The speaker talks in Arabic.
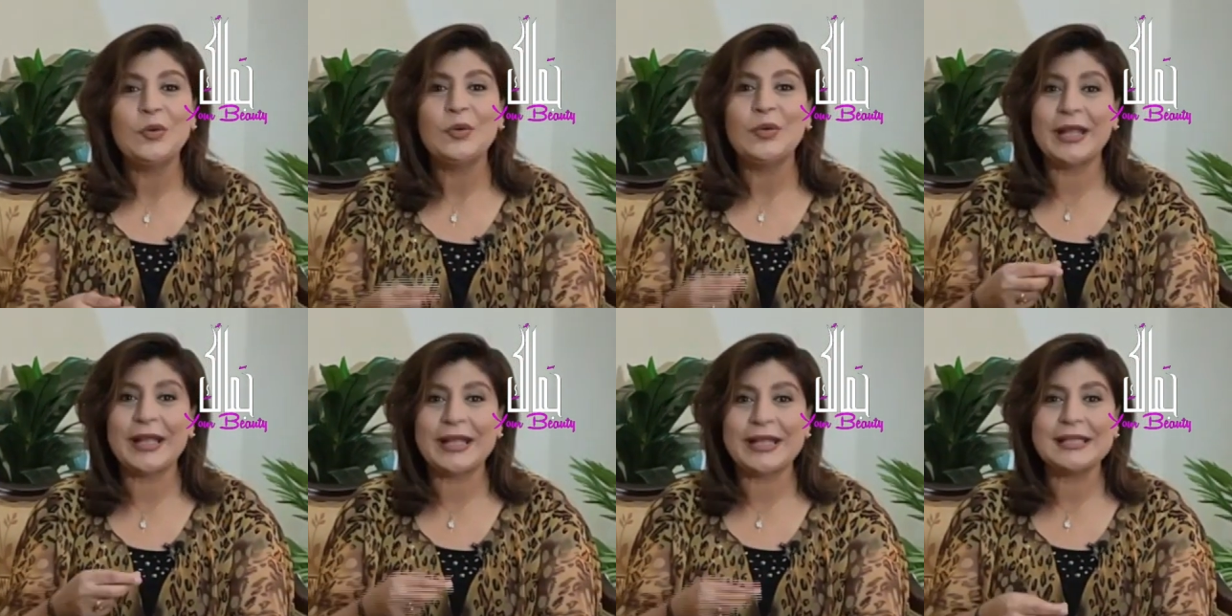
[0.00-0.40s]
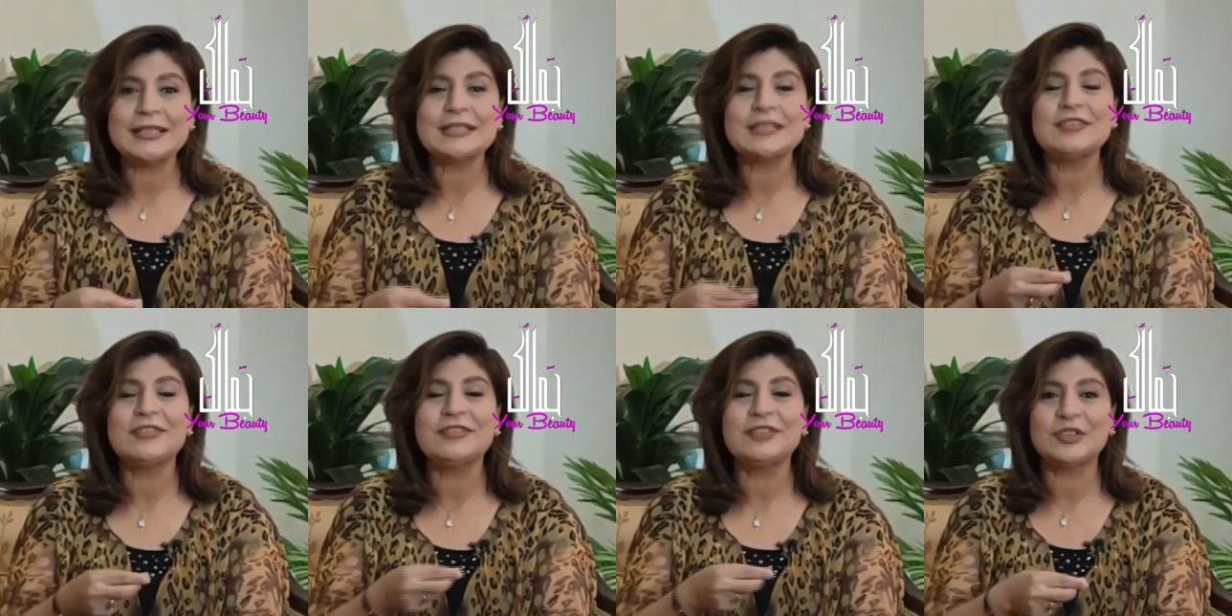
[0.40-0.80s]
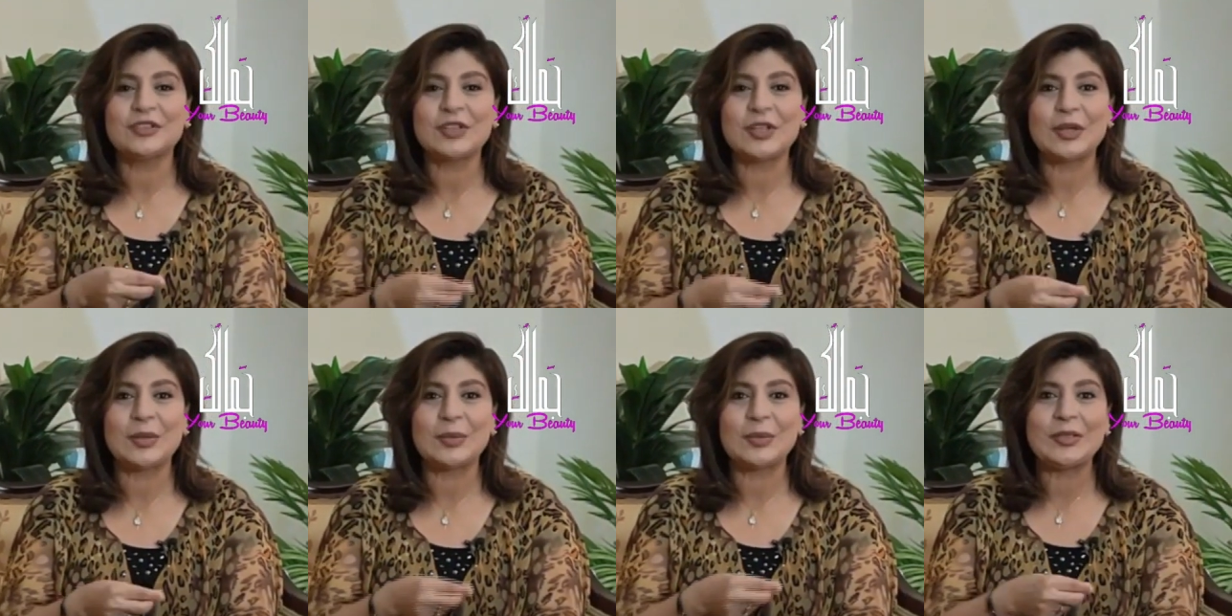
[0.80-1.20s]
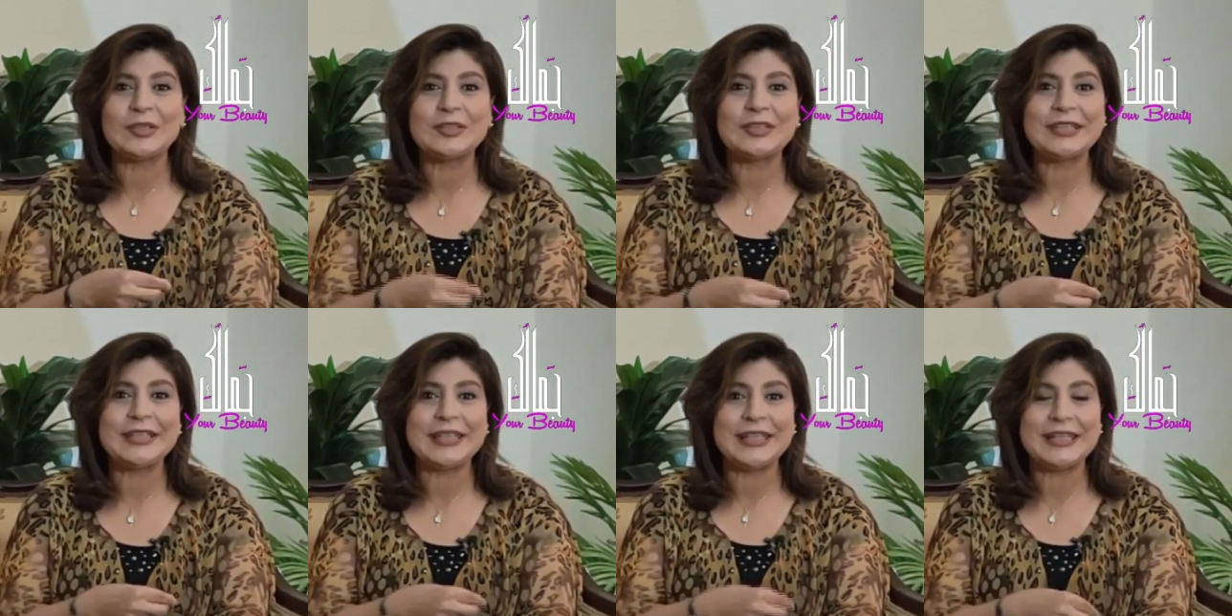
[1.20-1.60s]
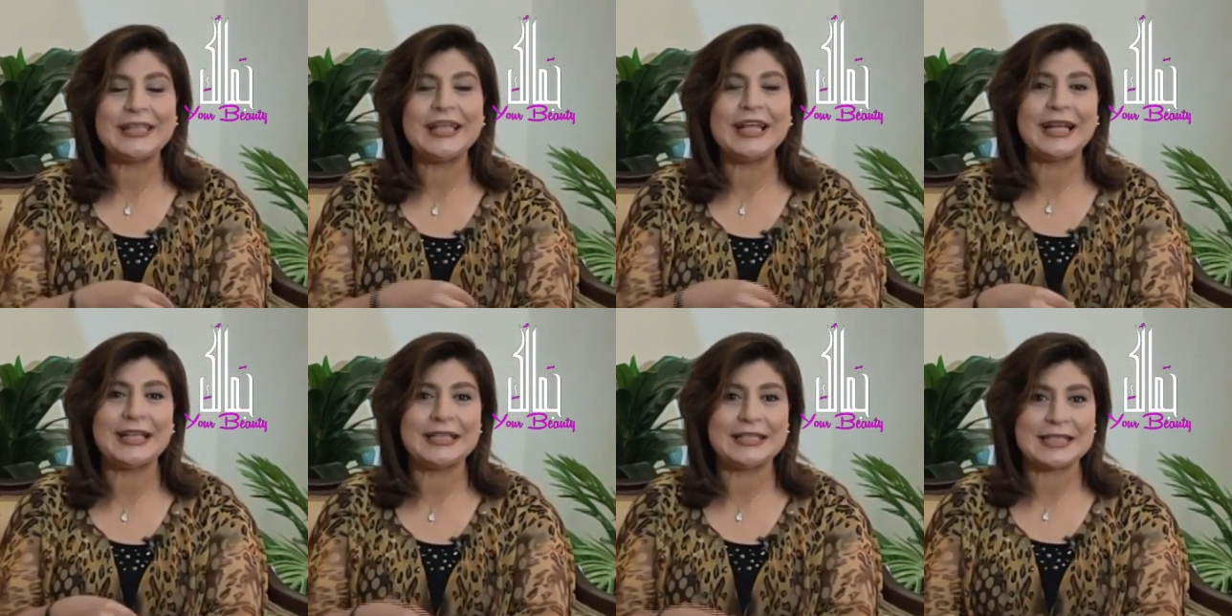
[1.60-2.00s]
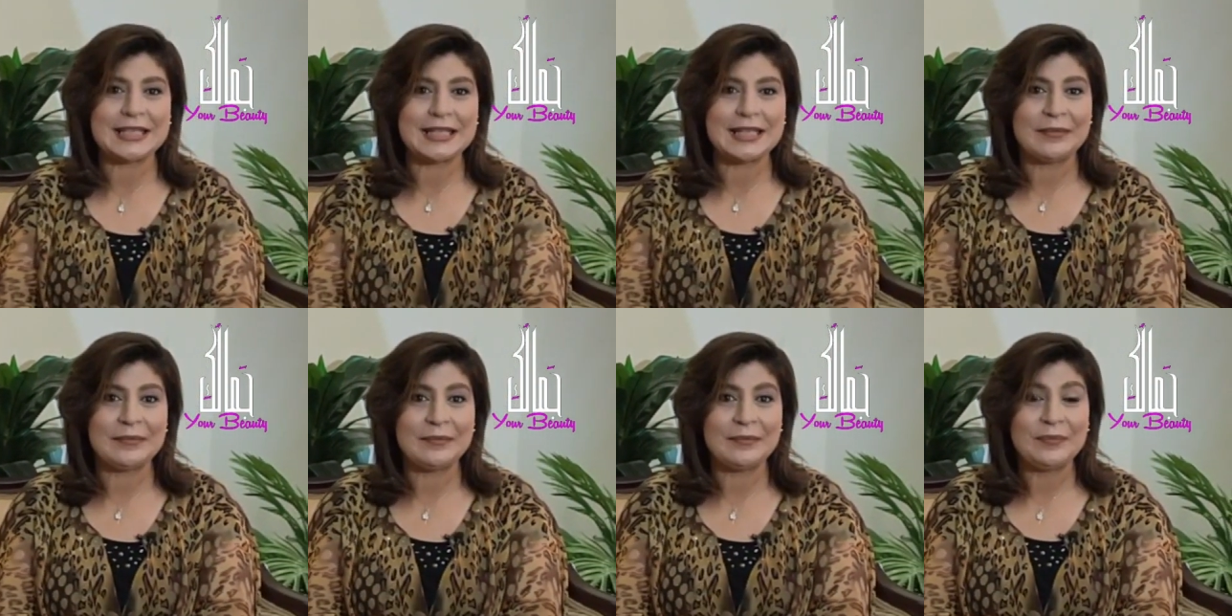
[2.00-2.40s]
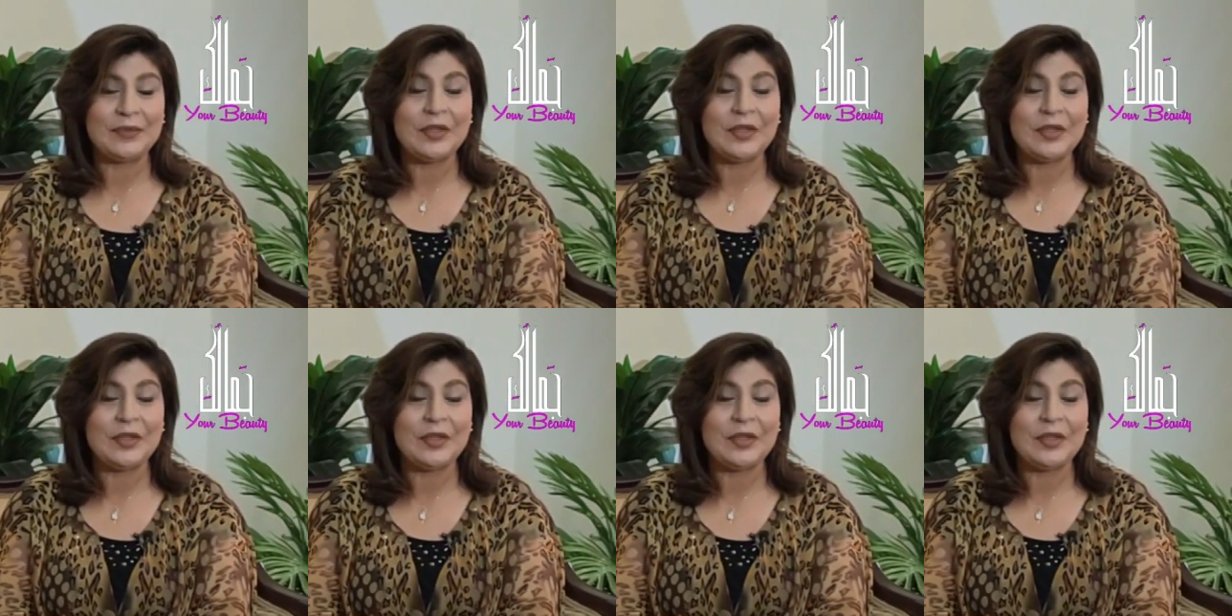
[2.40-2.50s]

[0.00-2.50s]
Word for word: وركزت في الطلبات اللي هي عايزاها